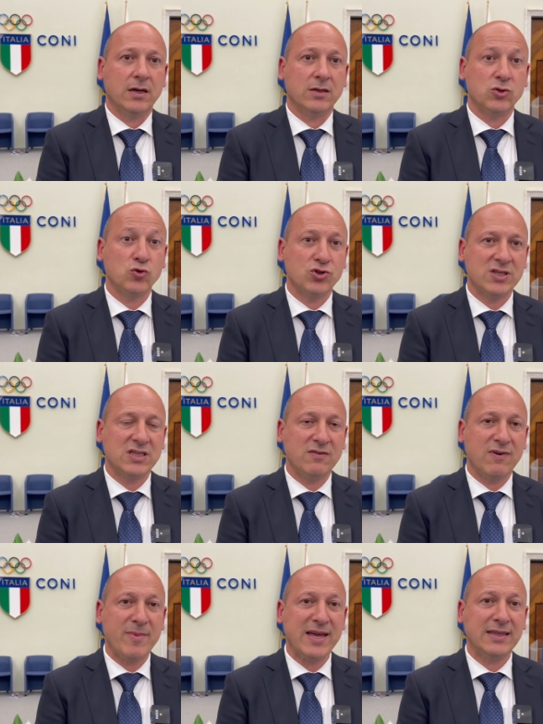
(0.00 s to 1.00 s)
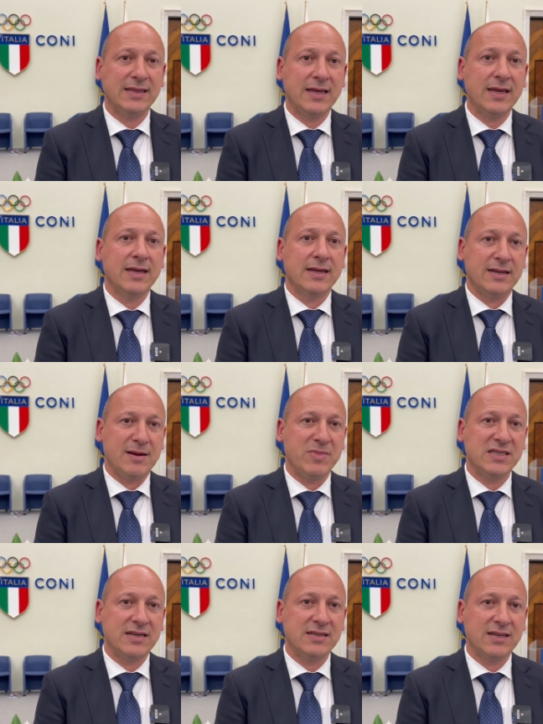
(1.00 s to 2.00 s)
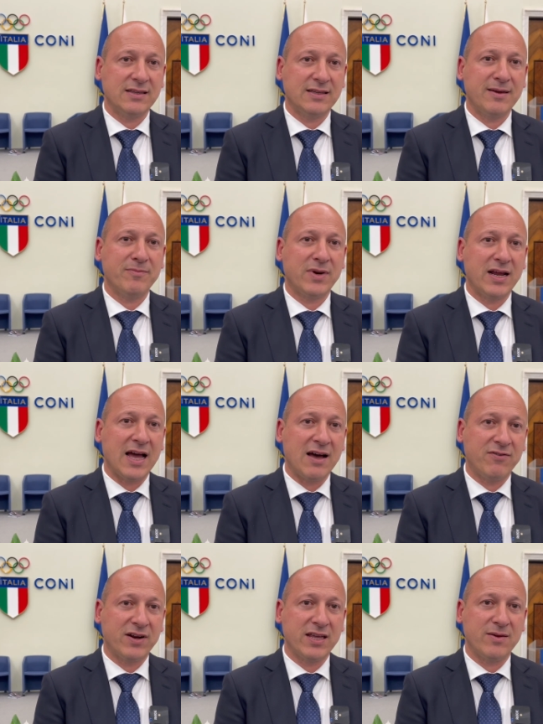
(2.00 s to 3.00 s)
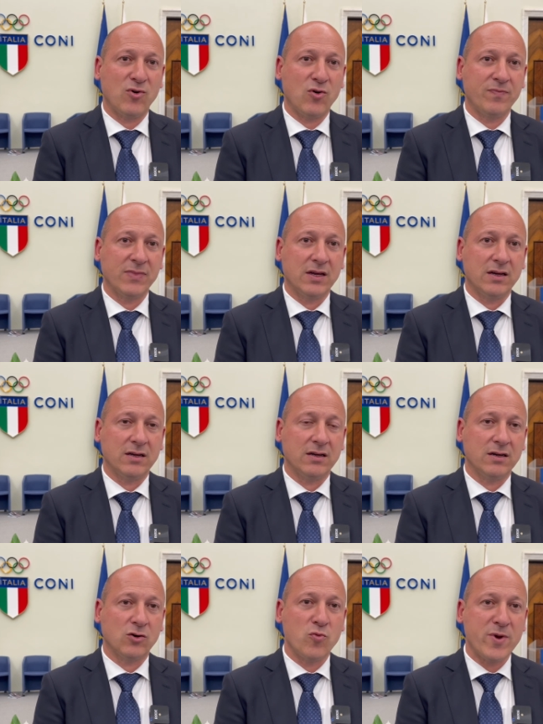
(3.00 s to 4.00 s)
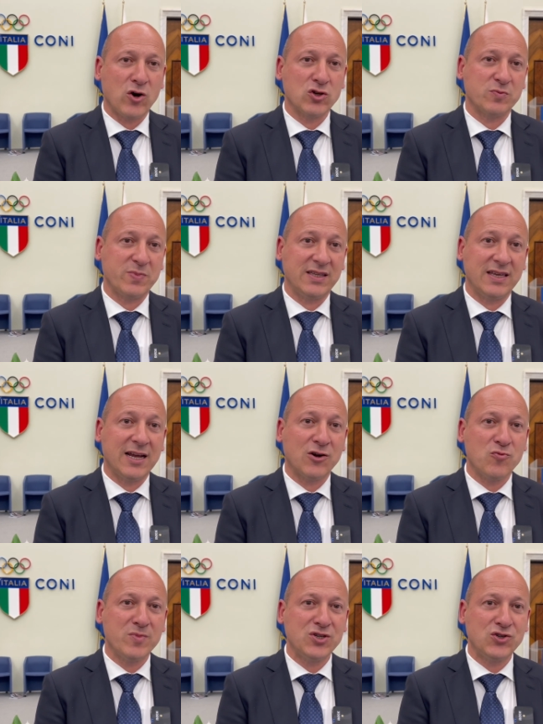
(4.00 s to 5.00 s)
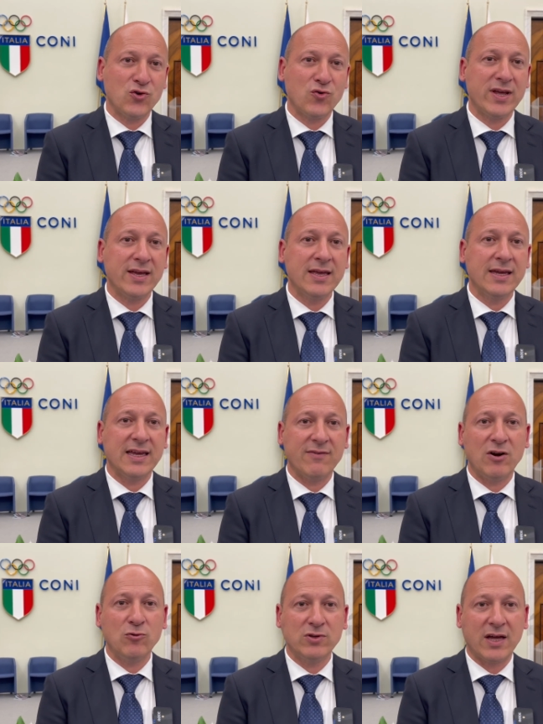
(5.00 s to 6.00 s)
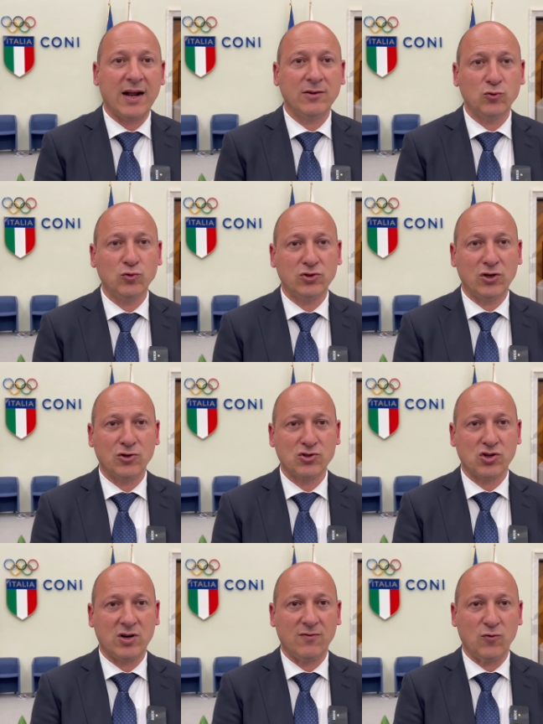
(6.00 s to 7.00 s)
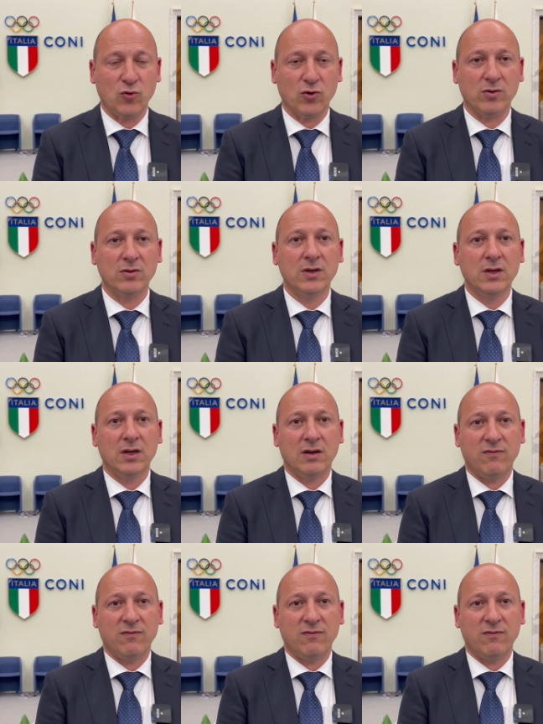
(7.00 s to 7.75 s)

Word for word: Eh, successivamente nel mese di settembre avremo eh, come ospiti la Commissione che valuterà tutto il nostro lavoro